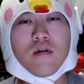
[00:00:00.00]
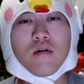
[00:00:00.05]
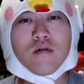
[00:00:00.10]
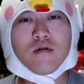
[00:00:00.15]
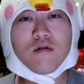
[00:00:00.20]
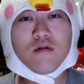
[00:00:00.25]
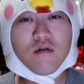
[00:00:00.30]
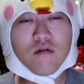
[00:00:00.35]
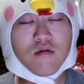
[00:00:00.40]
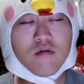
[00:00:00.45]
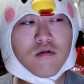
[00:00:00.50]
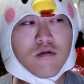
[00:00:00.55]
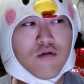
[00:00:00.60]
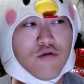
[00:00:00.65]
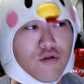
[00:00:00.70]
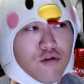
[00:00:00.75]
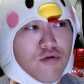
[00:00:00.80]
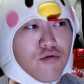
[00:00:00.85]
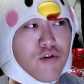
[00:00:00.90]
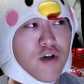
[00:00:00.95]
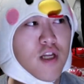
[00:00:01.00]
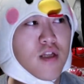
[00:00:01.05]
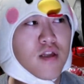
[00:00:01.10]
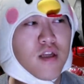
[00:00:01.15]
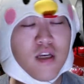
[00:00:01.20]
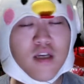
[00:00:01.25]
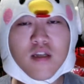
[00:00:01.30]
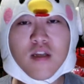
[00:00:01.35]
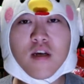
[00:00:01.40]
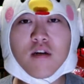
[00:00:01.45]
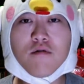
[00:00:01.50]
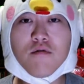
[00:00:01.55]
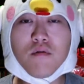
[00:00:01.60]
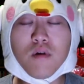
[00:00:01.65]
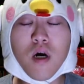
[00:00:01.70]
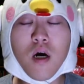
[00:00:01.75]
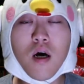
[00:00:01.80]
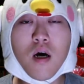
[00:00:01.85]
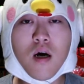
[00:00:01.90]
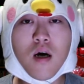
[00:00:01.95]
ずっとそうやって生きていくの
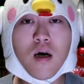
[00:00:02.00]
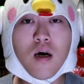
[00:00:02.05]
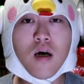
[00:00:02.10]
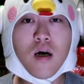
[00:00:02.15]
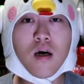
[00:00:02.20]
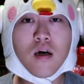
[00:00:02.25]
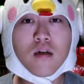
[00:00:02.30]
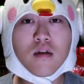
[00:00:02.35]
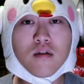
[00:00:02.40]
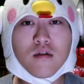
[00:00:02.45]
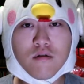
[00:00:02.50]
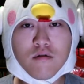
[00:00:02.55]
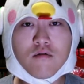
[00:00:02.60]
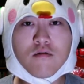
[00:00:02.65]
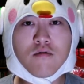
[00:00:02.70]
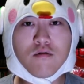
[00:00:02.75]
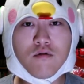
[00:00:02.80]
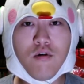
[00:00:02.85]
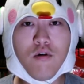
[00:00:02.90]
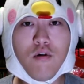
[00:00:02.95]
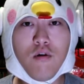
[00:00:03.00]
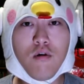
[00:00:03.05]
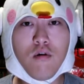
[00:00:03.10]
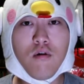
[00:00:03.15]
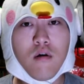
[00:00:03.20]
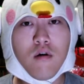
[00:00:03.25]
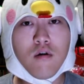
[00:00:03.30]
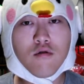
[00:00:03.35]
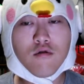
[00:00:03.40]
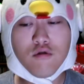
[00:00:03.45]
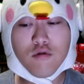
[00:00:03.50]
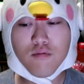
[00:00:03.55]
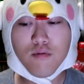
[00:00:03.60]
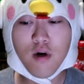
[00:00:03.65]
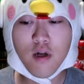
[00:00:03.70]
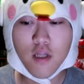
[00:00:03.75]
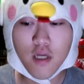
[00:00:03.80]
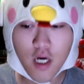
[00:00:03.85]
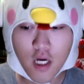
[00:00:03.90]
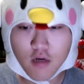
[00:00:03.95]
か。ずっと。
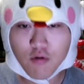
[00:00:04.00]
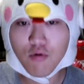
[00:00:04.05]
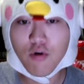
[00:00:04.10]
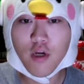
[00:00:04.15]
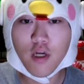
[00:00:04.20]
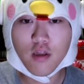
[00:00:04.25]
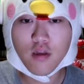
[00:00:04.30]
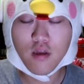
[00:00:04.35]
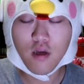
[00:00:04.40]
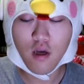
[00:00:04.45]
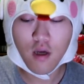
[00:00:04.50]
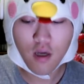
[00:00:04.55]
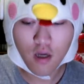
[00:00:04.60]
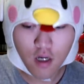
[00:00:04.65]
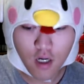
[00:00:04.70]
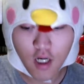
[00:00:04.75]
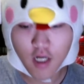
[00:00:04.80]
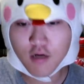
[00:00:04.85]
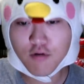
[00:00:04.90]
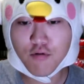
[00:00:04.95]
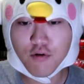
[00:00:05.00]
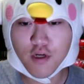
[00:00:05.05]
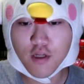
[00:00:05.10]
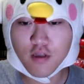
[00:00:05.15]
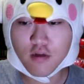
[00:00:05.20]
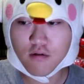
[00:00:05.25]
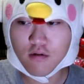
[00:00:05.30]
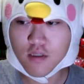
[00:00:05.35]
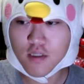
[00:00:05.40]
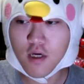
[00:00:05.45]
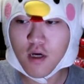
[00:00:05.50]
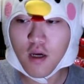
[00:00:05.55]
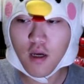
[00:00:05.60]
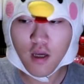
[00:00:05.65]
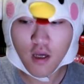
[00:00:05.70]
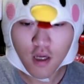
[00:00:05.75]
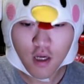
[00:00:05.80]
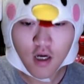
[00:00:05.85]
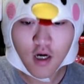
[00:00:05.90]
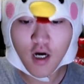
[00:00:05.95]
ウーバーに、はい、これやって。はい、これやってください。
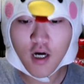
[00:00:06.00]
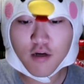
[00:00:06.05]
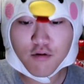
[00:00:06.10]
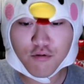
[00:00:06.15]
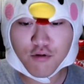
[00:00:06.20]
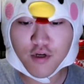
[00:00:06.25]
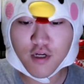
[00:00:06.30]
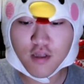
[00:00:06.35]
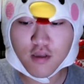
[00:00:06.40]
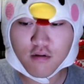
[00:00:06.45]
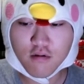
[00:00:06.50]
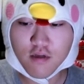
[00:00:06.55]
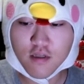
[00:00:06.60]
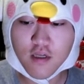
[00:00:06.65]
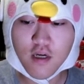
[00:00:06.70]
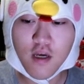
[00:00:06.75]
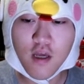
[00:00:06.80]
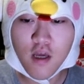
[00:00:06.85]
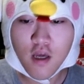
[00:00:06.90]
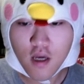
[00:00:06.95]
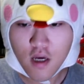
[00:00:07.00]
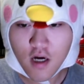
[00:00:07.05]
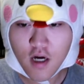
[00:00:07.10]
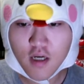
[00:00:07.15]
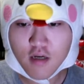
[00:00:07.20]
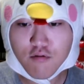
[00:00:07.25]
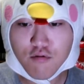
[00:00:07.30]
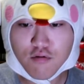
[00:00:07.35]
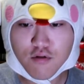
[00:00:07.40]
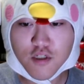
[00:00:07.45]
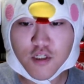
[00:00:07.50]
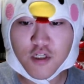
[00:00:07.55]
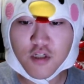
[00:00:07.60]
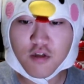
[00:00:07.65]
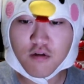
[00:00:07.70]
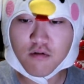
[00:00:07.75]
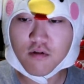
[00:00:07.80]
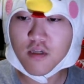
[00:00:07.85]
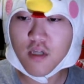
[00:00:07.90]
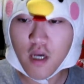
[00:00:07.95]
はい、これやってください。はい、こっちに行っ
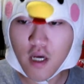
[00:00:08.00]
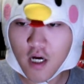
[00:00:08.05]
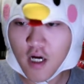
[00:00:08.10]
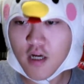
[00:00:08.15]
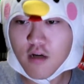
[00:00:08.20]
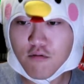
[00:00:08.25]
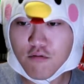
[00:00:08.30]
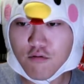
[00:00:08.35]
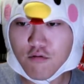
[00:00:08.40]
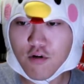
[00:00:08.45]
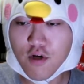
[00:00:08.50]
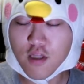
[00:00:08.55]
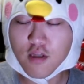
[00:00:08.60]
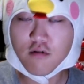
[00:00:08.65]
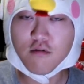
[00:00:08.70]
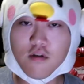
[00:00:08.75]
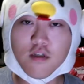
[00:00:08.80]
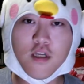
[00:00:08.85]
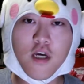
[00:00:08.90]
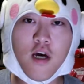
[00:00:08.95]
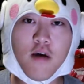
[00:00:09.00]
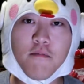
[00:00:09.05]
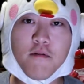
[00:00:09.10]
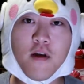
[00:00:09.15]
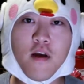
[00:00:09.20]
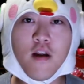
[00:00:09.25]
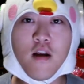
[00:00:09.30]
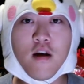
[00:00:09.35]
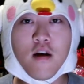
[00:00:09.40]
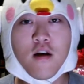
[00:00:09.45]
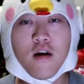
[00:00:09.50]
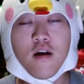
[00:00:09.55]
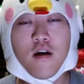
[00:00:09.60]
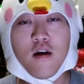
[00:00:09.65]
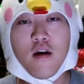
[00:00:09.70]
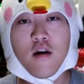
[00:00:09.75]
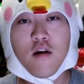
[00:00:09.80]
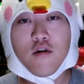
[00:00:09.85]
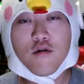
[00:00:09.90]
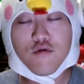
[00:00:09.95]
てください。はい、ここやってさい。みたいな。
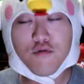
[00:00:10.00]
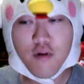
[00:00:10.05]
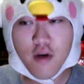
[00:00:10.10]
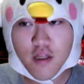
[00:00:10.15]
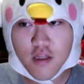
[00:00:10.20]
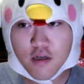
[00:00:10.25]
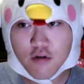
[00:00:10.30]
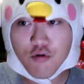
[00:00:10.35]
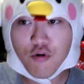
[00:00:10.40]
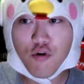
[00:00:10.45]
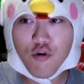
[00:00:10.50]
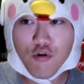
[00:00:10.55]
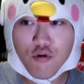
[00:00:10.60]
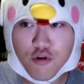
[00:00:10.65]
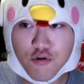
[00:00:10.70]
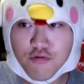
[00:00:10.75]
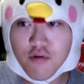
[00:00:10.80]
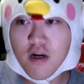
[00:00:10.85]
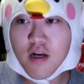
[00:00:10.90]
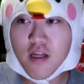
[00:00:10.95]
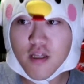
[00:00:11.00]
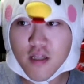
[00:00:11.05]
上にこう言われ